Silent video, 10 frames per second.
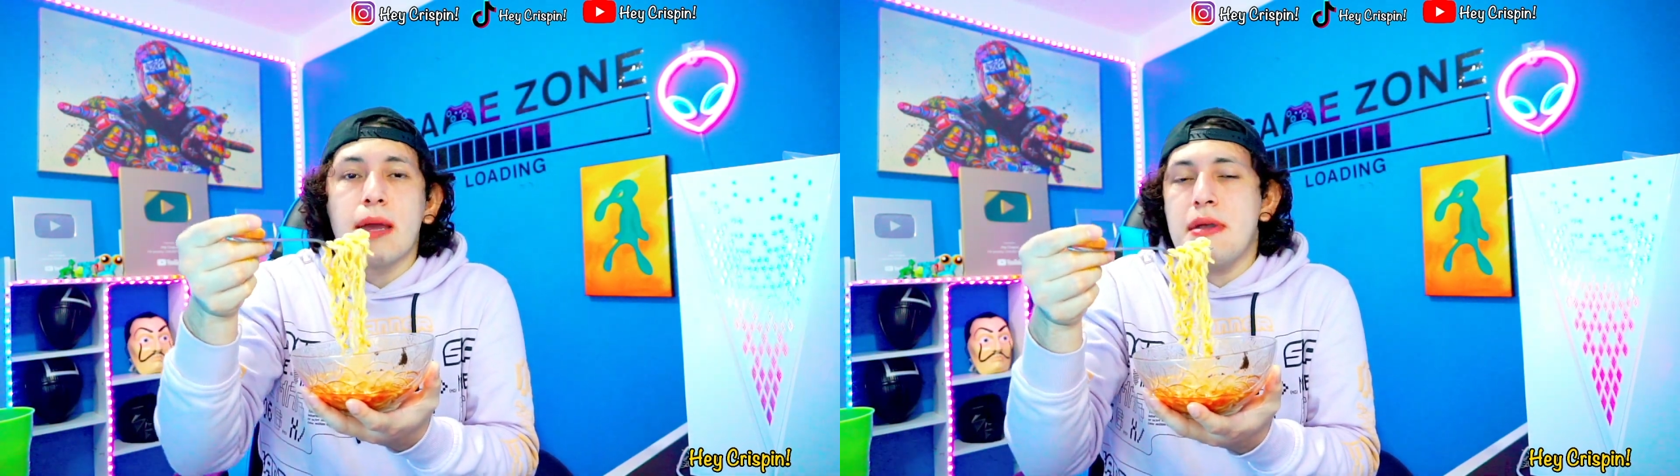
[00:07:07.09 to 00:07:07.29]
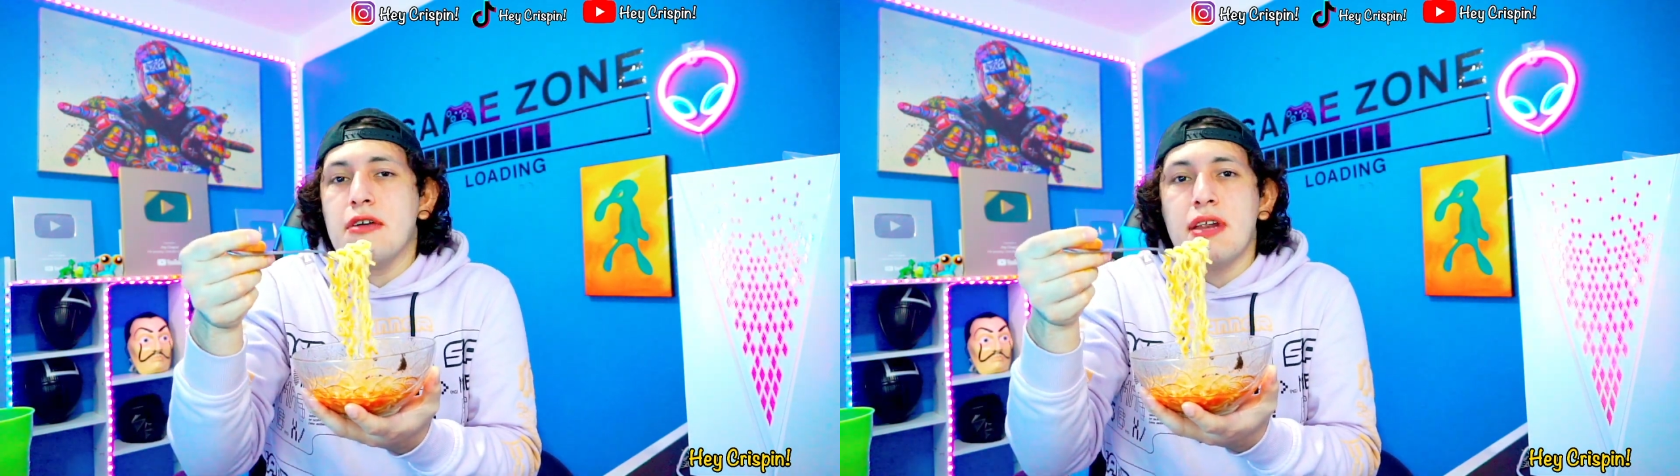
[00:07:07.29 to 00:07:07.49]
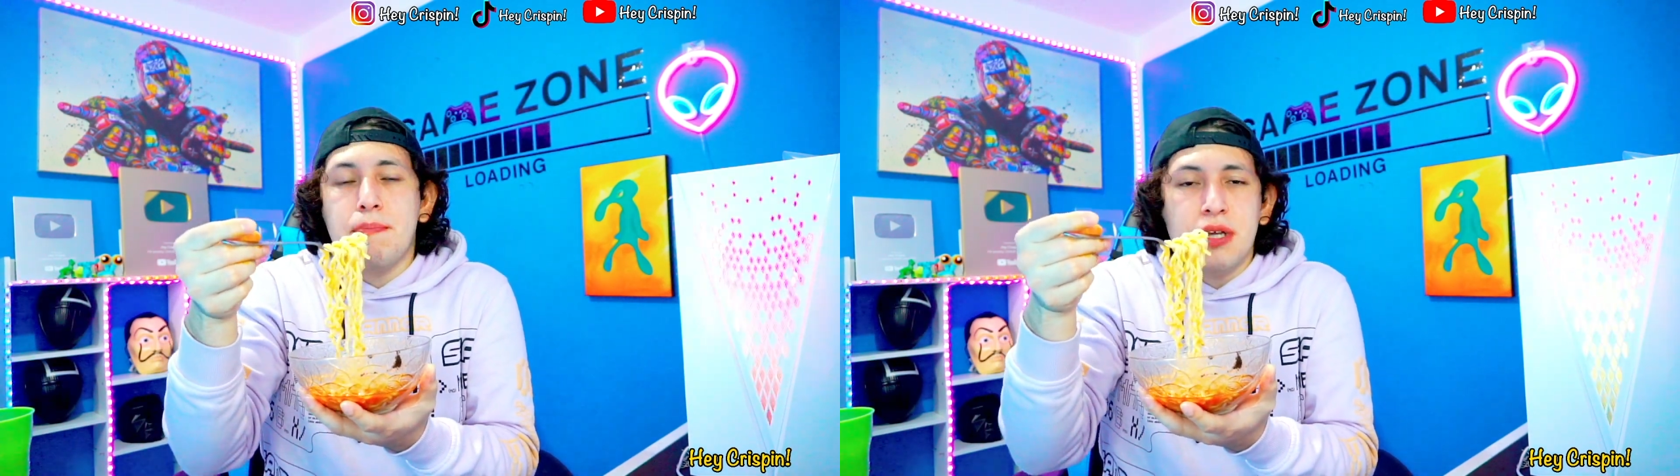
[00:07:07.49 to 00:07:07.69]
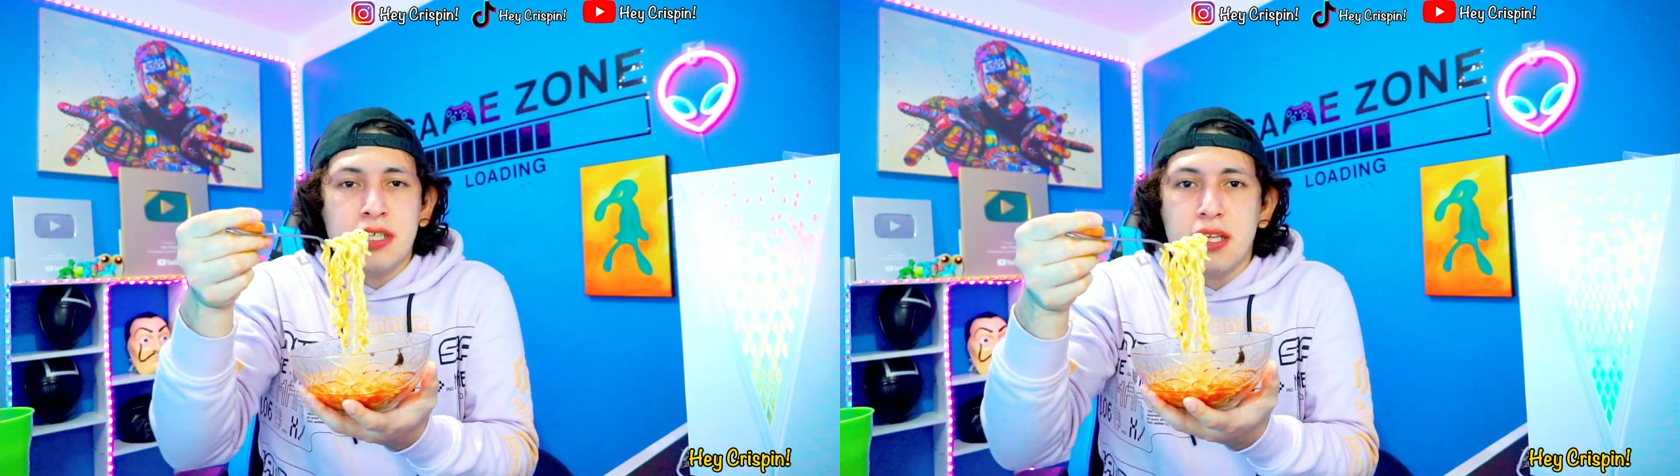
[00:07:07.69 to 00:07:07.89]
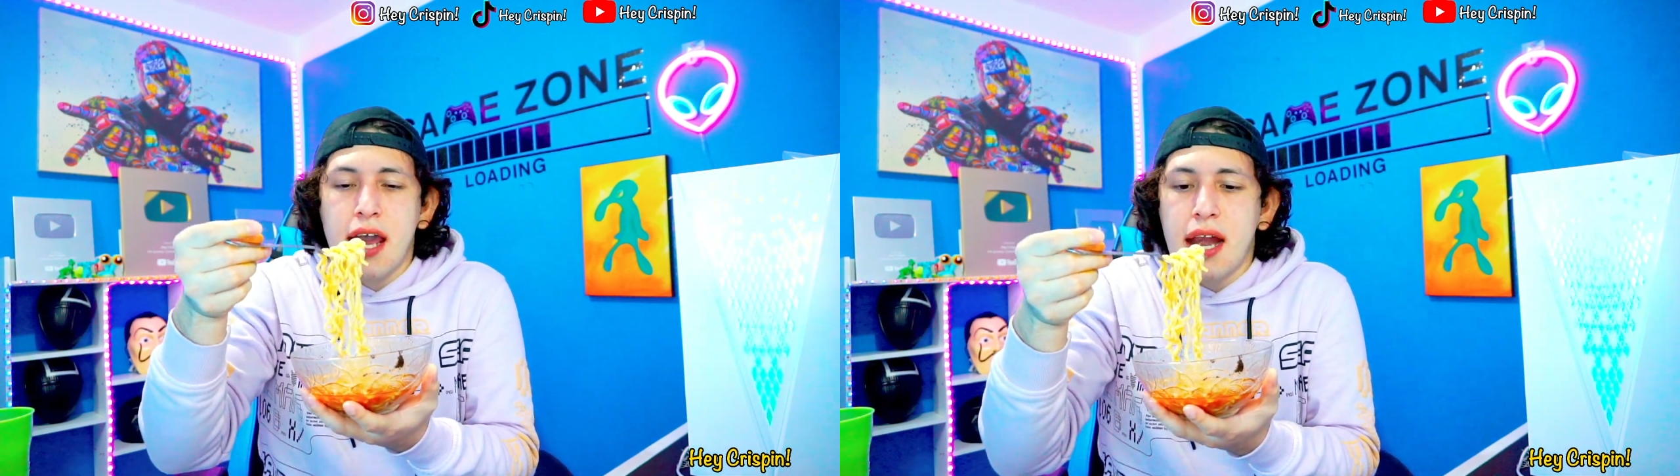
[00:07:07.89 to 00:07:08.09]
que me dé una
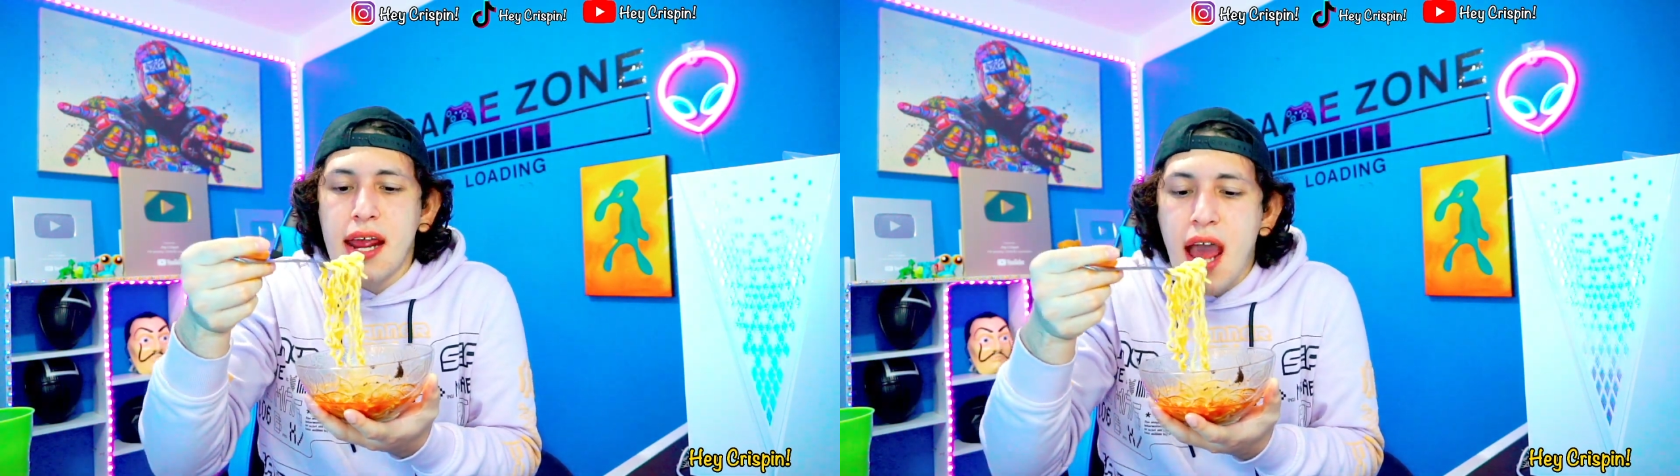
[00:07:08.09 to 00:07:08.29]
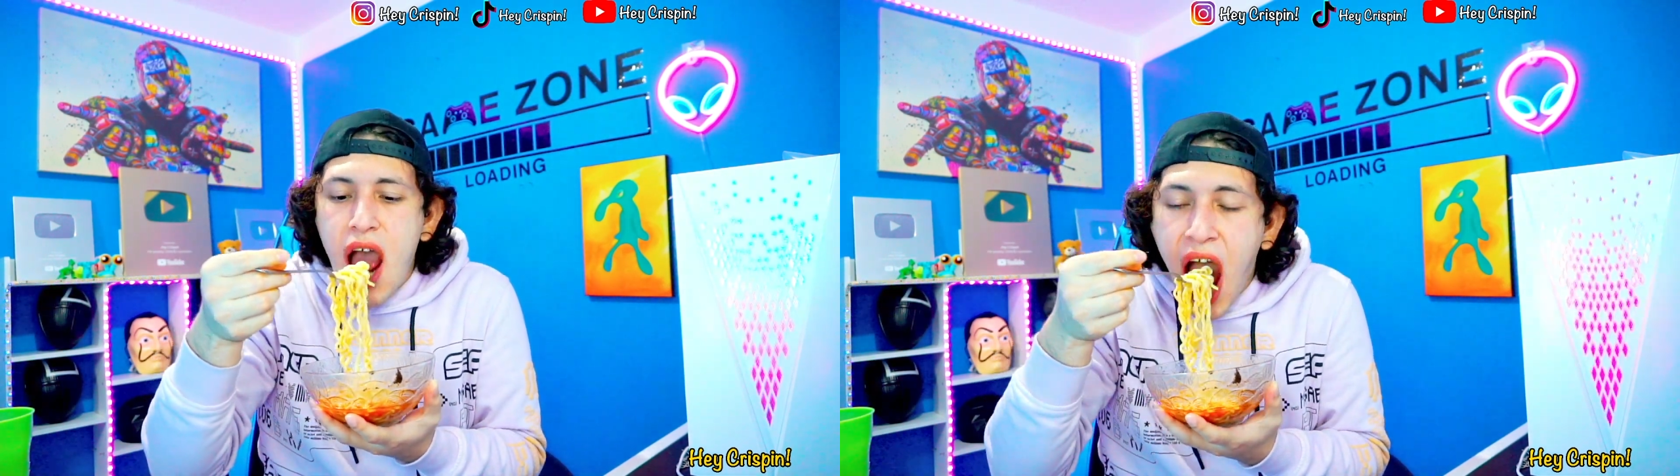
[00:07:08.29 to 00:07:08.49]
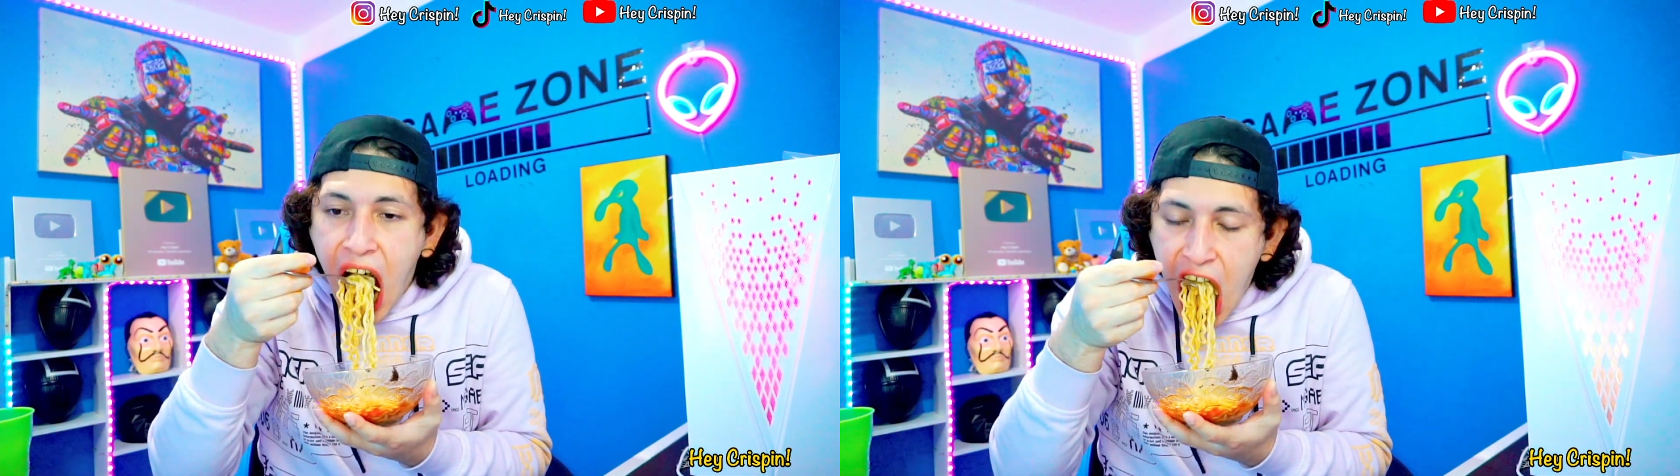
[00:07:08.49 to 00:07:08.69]
pinche diarrea.